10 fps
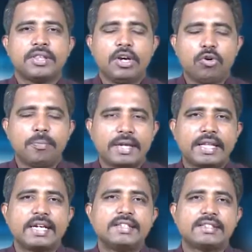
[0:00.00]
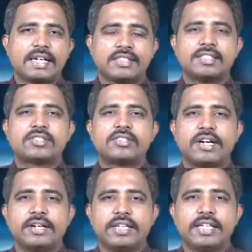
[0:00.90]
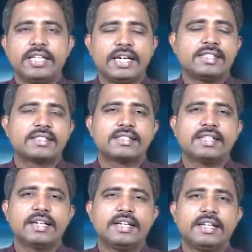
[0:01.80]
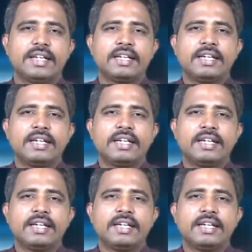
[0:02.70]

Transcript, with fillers: దేవుడు మన దగ్గర నుంచి ఆశిస్తున్నాడు ఎందుకు ఆశిస్తున్నాడంటే